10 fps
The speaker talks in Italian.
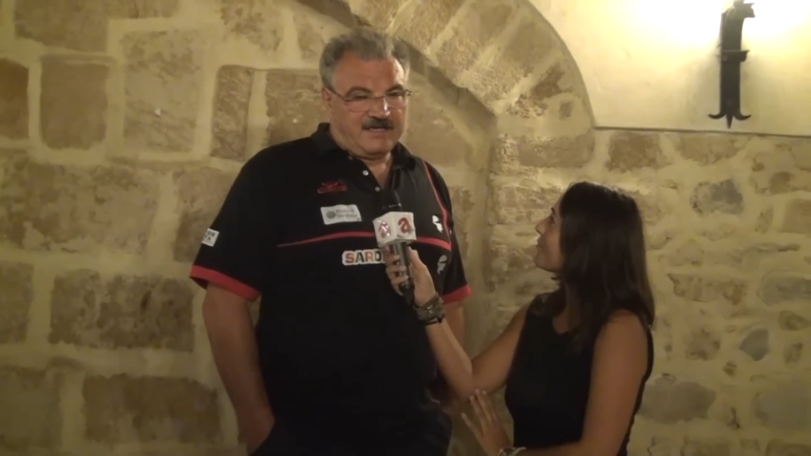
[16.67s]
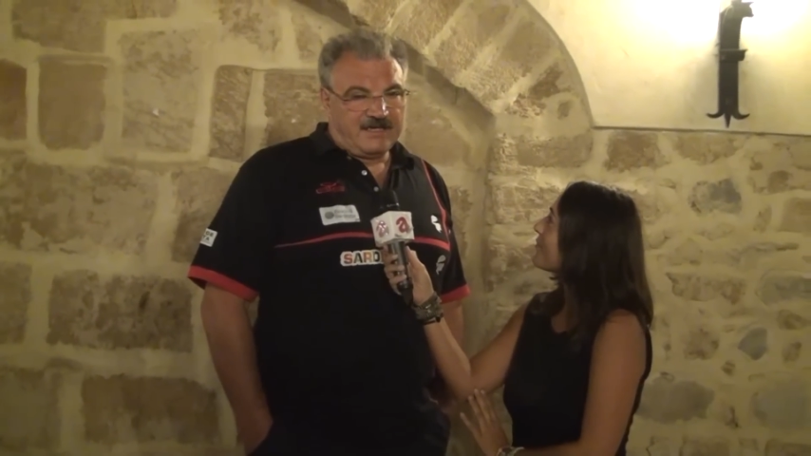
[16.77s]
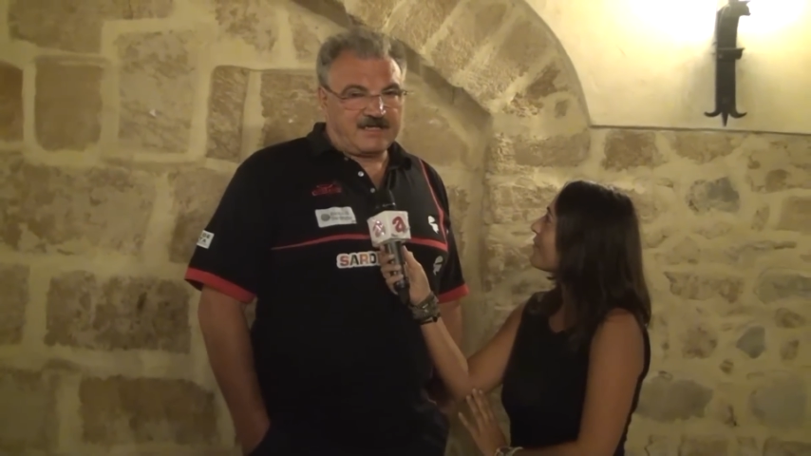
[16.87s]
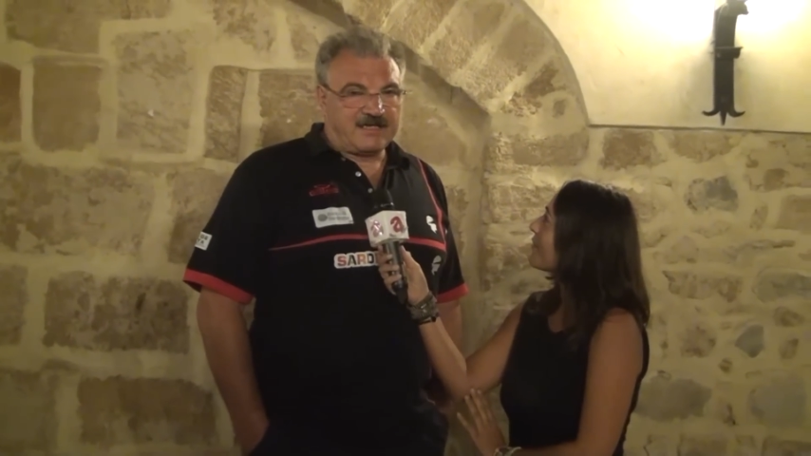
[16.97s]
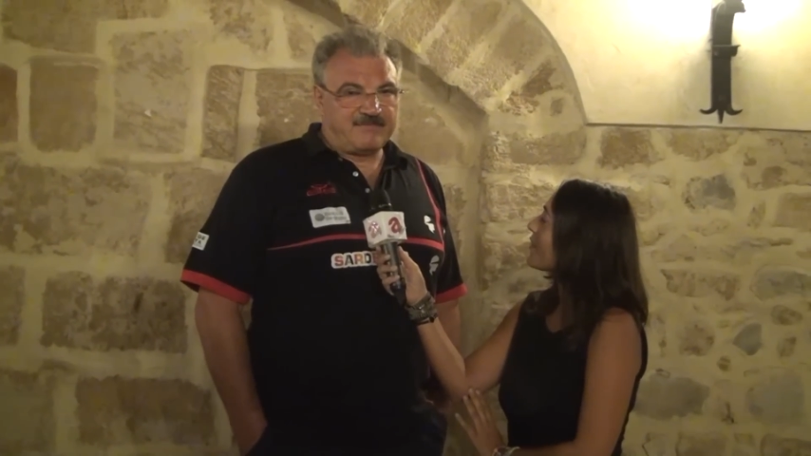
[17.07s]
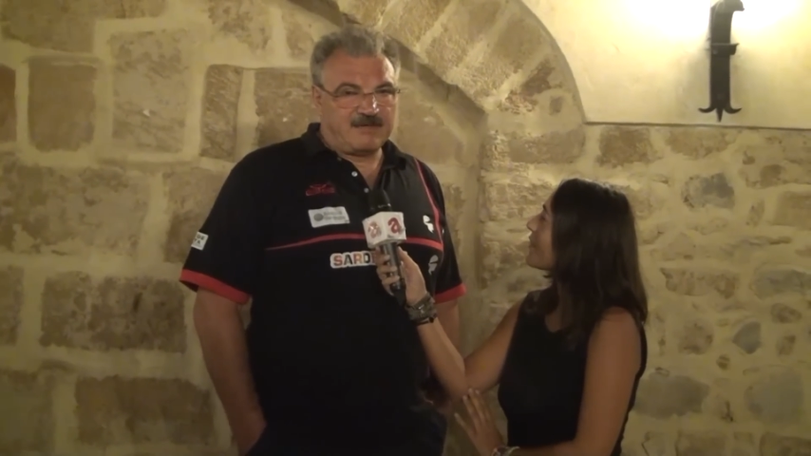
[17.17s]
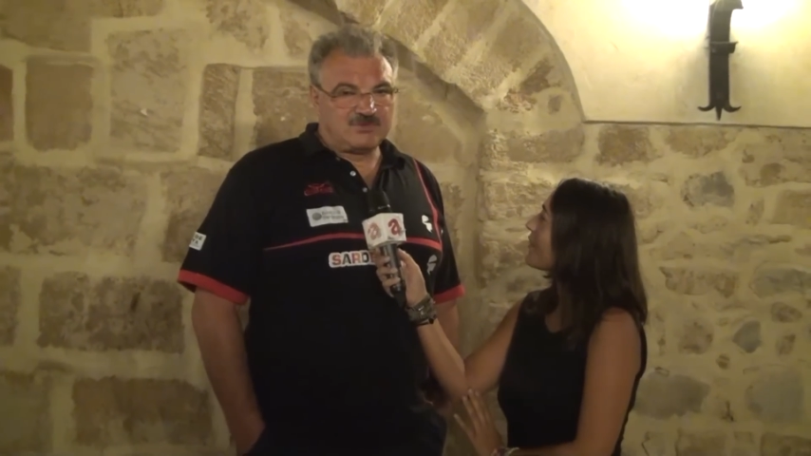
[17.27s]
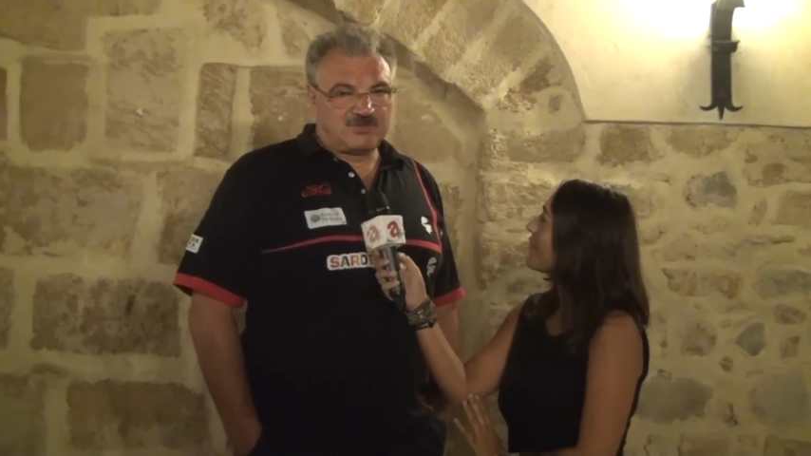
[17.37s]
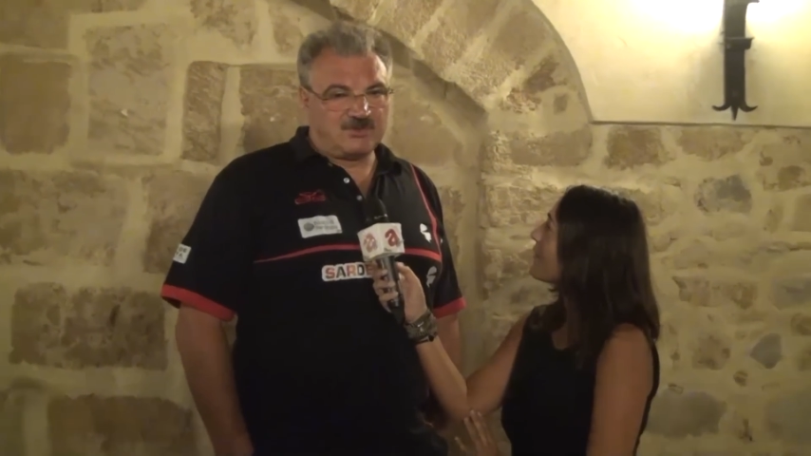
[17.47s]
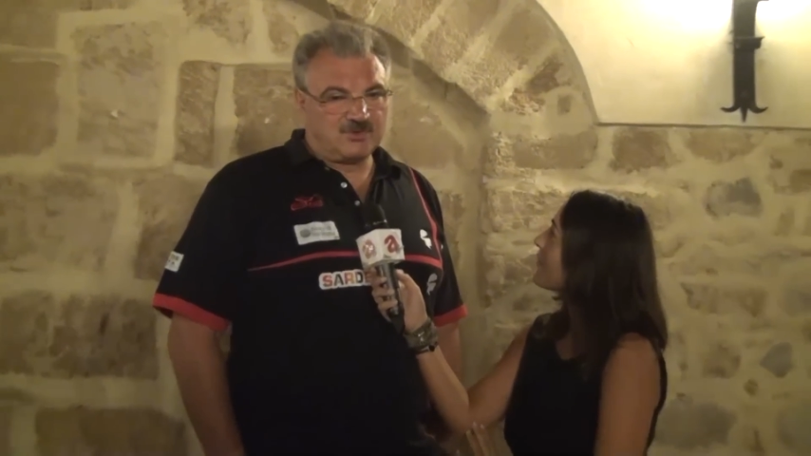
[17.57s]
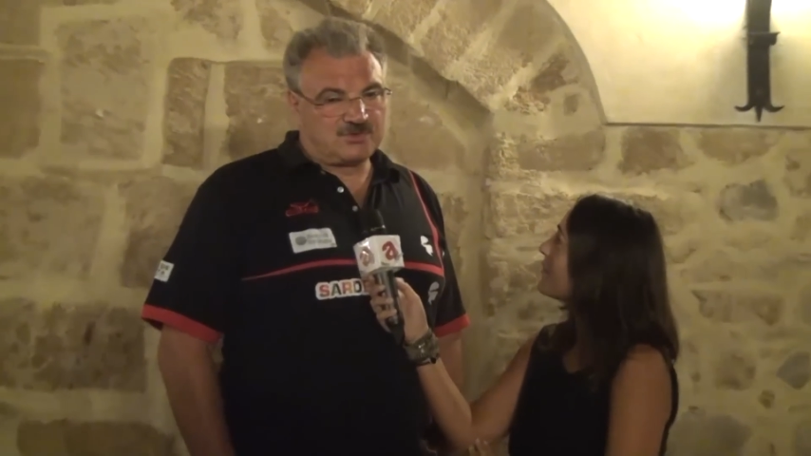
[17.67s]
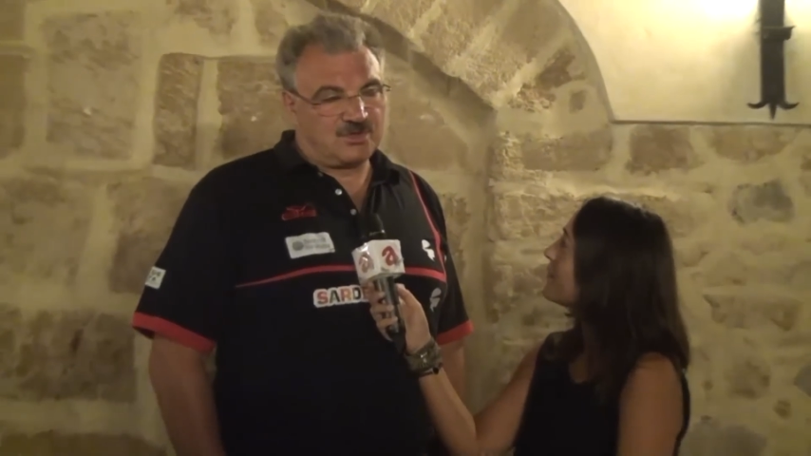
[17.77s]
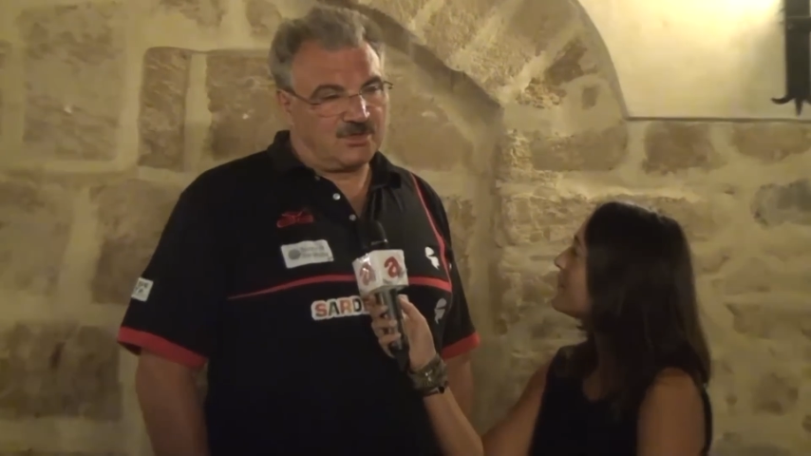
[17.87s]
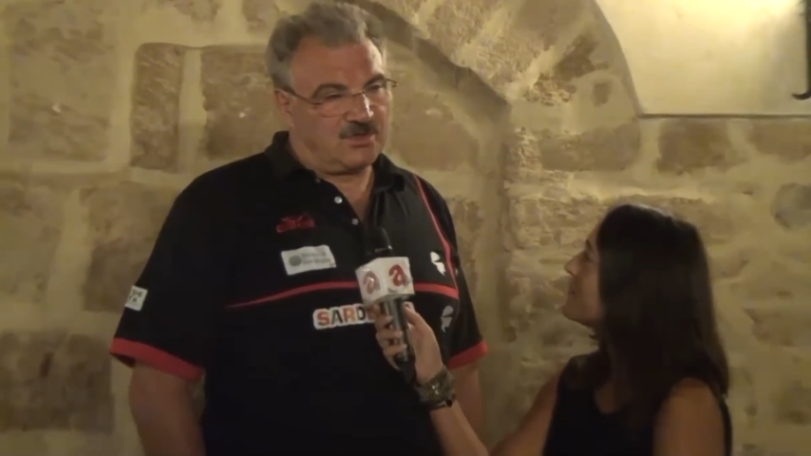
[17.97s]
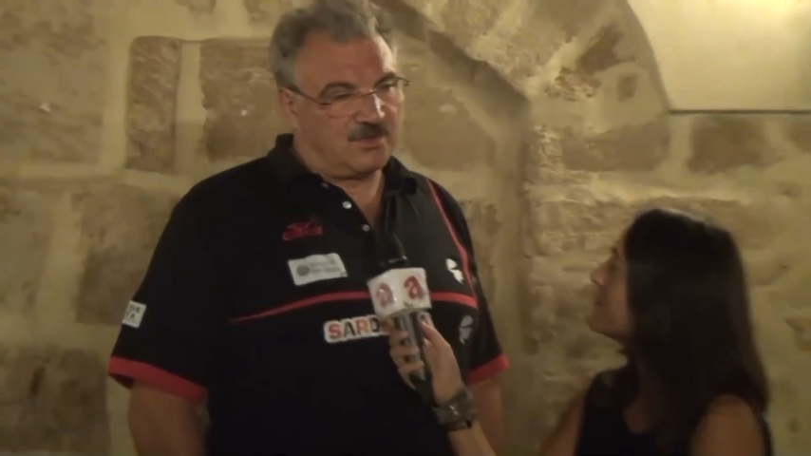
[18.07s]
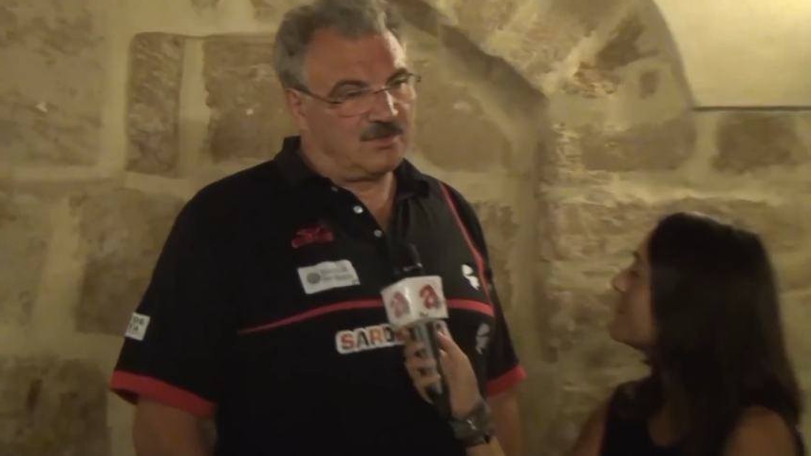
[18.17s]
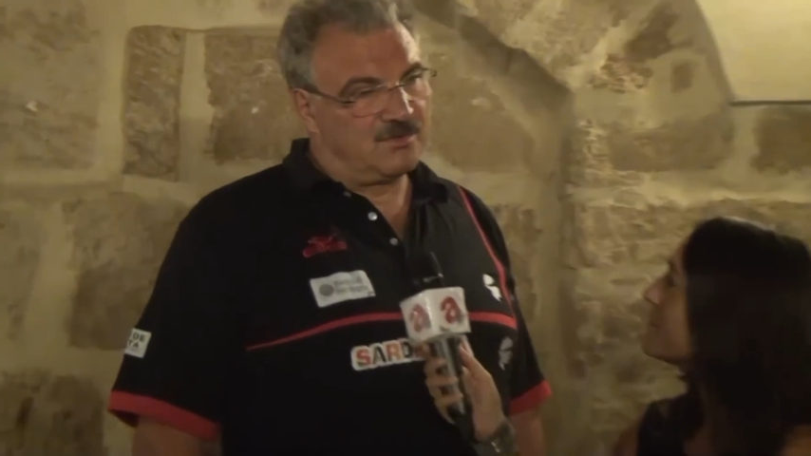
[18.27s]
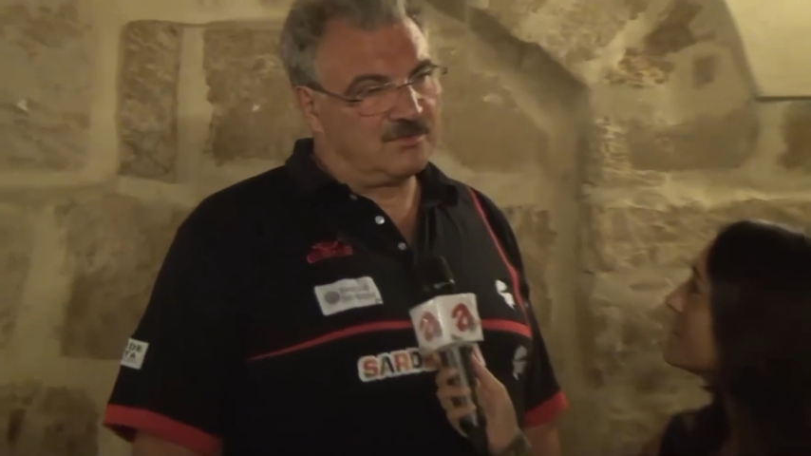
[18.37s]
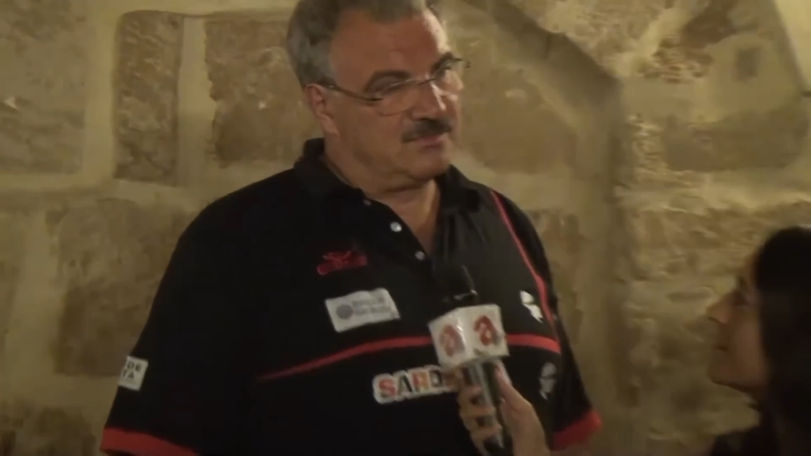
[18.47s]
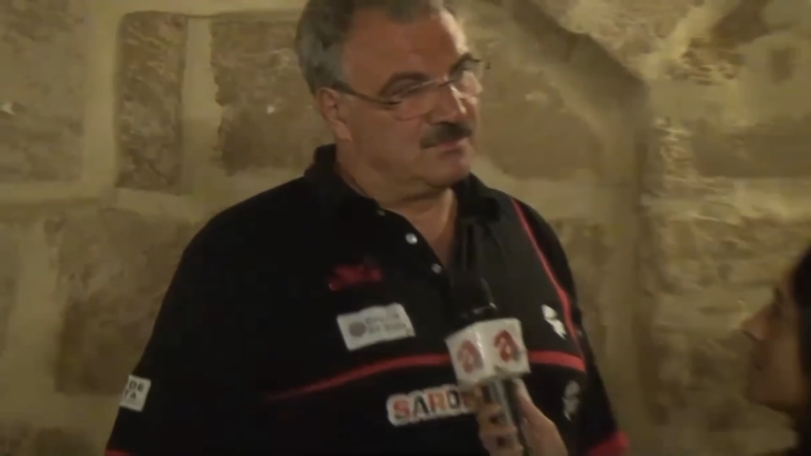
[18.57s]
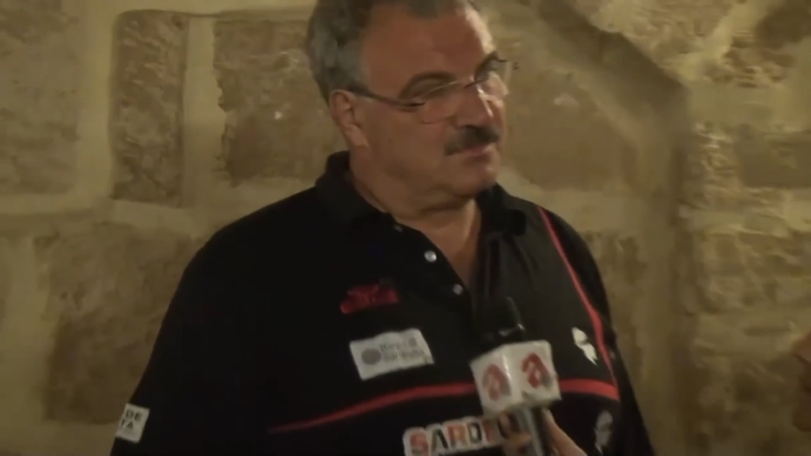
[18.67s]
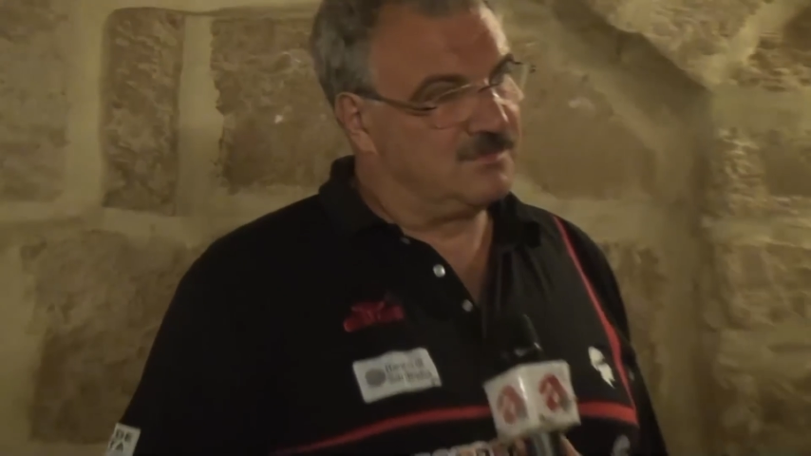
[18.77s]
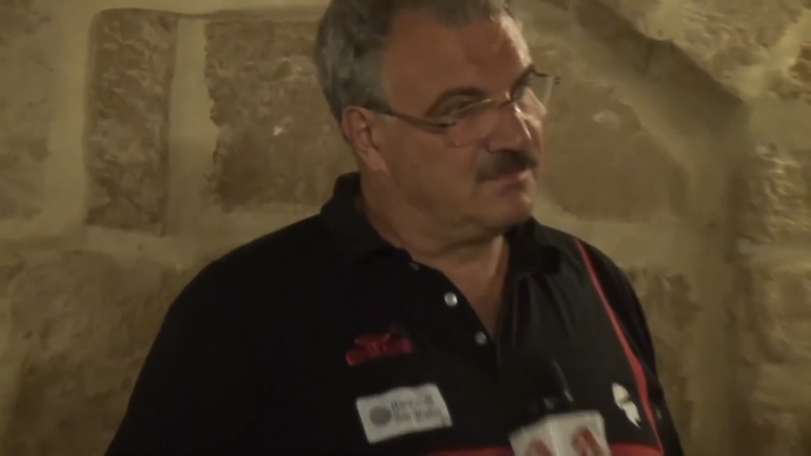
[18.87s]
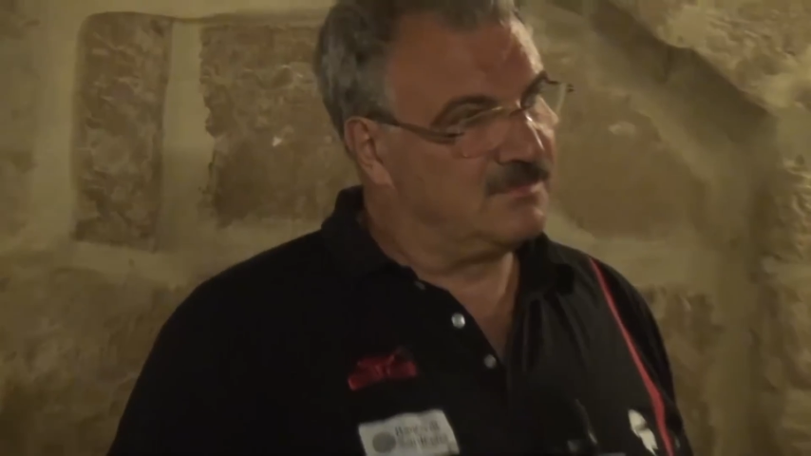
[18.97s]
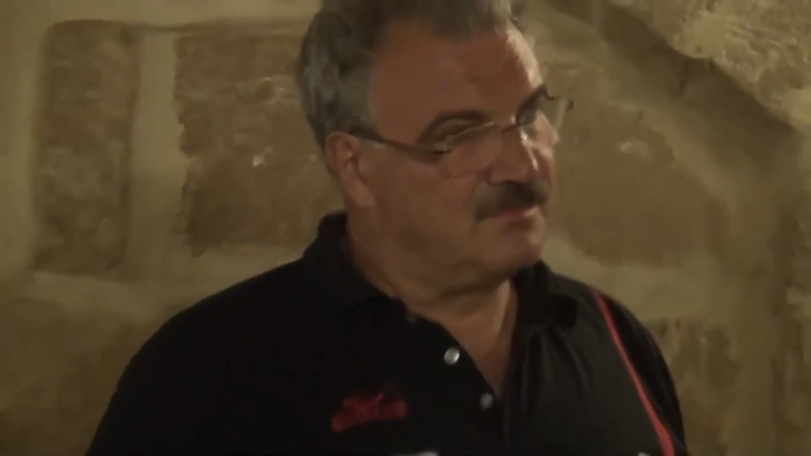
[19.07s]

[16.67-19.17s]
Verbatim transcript: è che abbiamo ottenuto un,